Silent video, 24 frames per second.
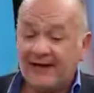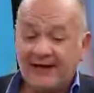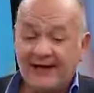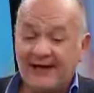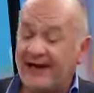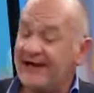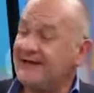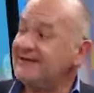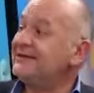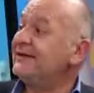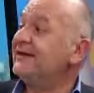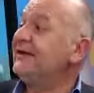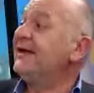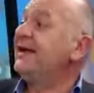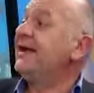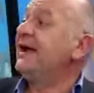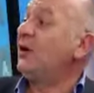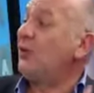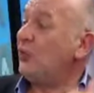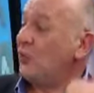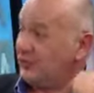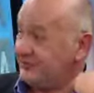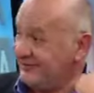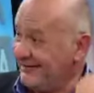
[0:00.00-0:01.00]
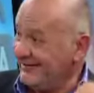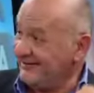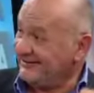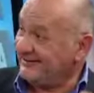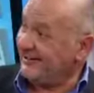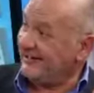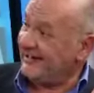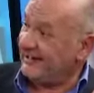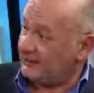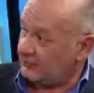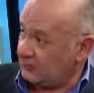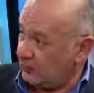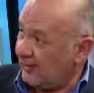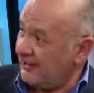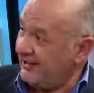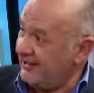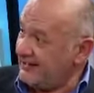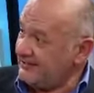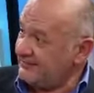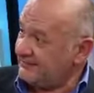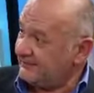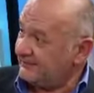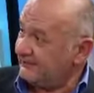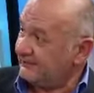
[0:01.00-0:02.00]
Es los
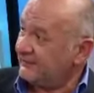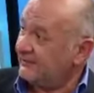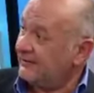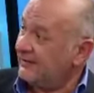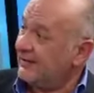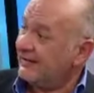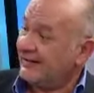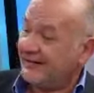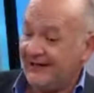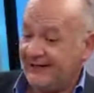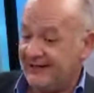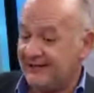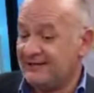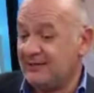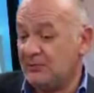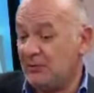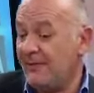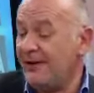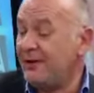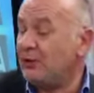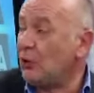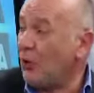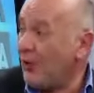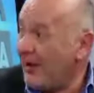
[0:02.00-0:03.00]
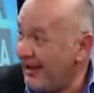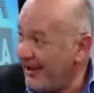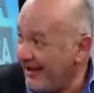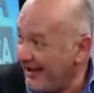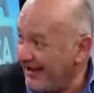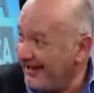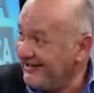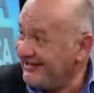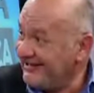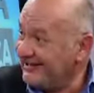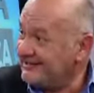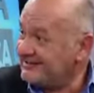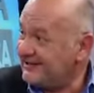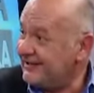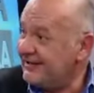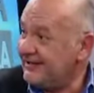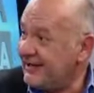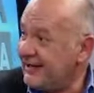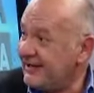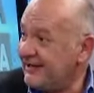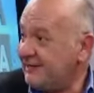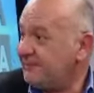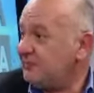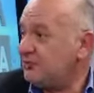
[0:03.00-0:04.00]
intelectuales que en ese momento él
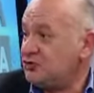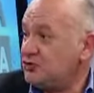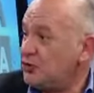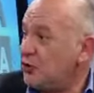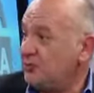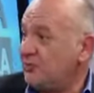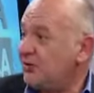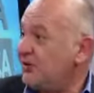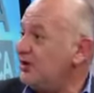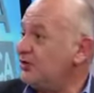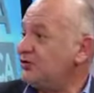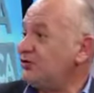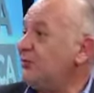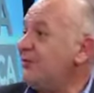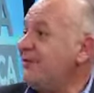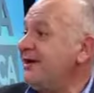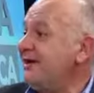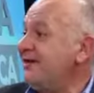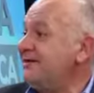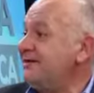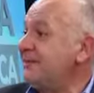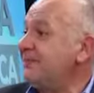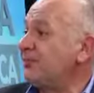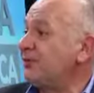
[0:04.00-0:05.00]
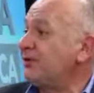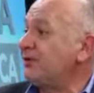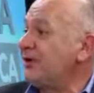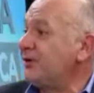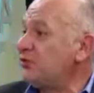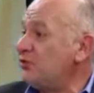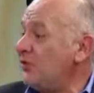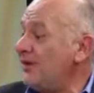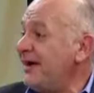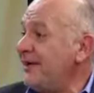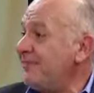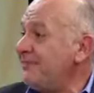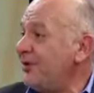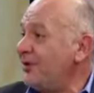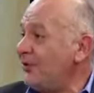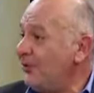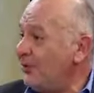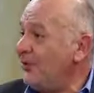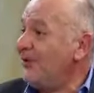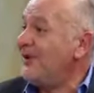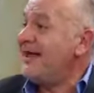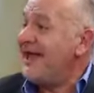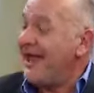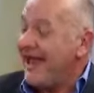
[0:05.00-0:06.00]
decide ahí, yo por eso me hice, porque yo era
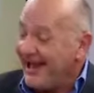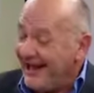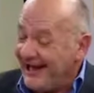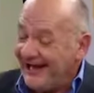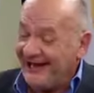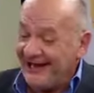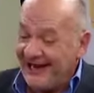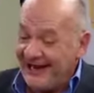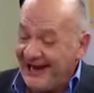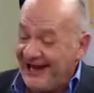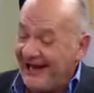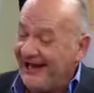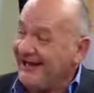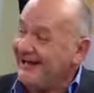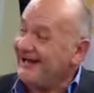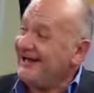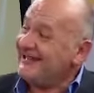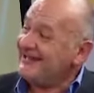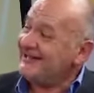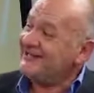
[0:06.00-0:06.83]
amigo, él, él era